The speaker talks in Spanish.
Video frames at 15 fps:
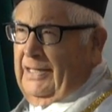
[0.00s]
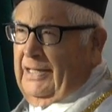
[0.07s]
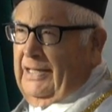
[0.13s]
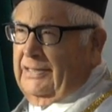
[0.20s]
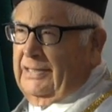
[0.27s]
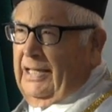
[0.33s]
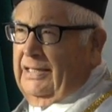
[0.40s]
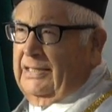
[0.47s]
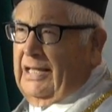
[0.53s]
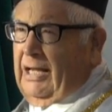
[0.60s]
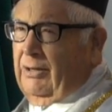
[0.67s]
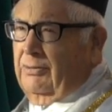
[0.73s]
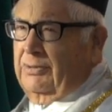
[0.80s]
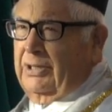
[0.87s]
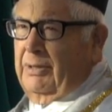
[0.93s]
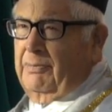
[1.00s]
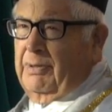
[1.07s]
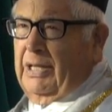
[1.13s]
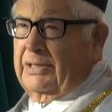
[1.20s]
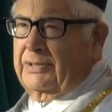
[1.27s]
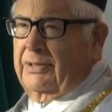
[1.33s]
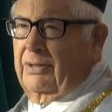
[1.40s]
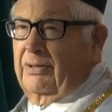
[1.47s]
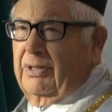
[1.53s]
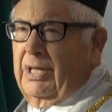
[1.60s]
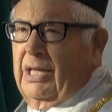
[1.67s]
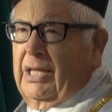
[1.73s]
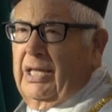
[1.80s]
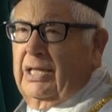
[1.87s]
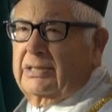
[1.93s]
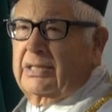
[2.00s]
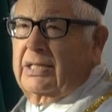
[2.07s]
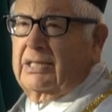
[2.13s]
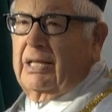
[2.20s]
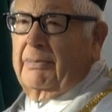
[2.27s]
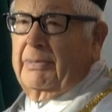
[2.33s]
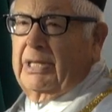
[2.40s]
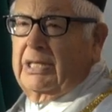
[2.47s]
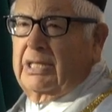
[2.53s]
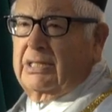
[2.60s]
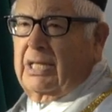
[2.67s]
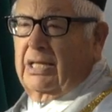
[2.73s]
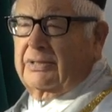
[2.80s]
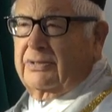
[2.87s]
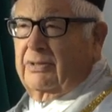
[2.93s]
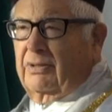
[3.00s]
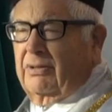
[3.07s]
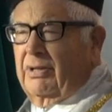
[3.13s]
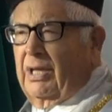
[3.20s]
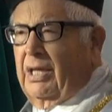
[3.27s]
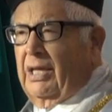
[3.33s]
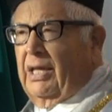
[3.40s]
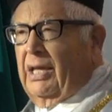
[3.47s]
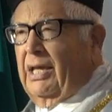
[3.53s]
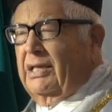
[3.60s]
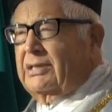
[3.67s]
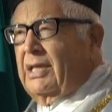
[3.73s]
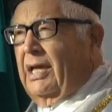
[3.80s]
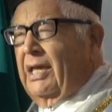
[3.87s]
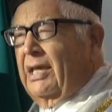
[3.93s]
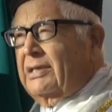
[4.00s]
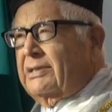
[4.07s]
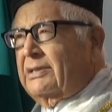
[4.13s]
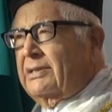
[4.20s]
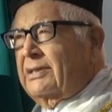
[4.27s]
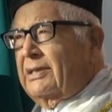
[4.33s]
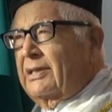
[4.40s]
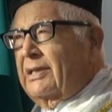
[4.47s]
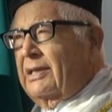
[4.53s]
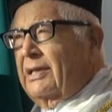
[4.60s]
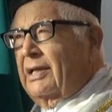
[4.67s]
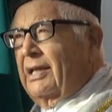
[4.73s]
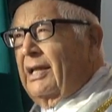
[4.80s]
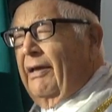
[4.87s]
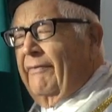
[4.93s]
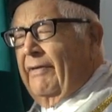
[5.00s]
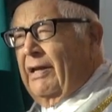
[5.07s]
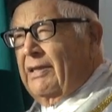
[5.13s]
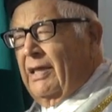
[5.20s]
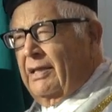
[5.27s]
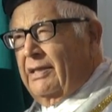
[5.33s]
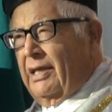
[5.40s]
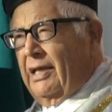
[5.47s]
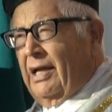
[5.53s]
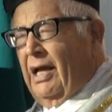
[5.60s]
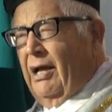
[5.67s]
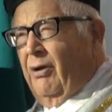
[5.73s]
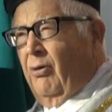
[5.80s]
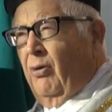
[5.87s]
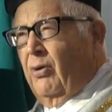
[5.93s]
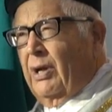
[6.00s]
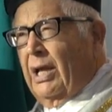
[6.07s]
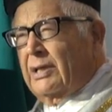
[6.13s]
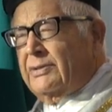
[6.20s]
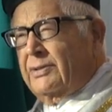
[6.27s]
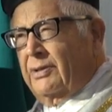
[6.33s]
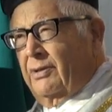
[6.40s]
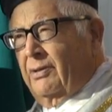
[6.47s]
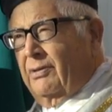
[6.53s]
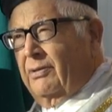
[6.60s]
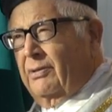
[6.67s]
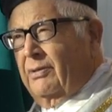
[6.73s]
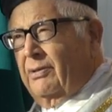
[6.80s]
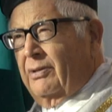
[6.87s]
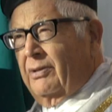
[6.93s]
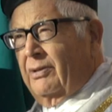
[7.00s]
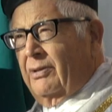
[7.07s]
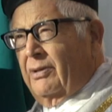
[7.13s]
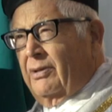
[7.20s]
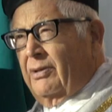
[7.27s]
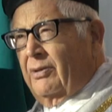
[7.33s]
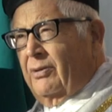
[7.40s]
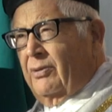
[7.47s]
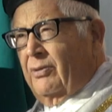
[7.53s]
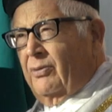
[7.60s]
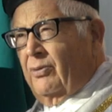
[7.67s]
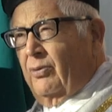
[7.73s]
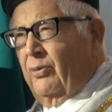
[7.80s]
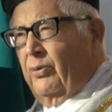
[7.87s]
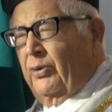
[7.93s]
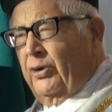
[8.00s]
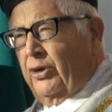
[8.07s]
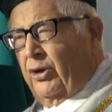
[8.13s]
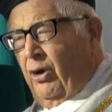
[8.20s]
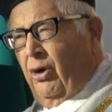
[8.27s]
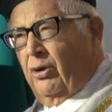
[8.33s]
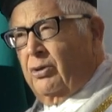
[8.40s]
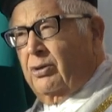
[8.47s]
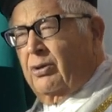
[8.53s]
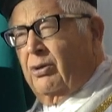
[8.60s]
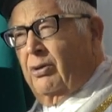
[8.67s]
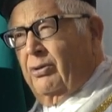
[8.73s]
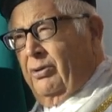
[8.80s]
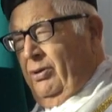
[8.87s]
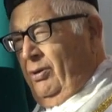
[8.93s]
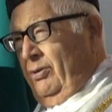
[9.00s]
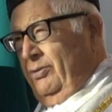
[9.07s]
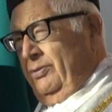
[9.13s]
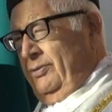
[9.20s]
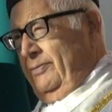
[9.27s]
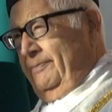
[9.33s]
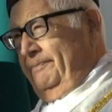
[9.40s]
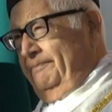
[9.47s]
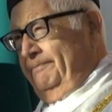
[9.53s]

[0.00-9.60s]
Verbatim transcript: Esa es la contemplación, esa es la meditación, esa es la verdadera oración, unión con Dios.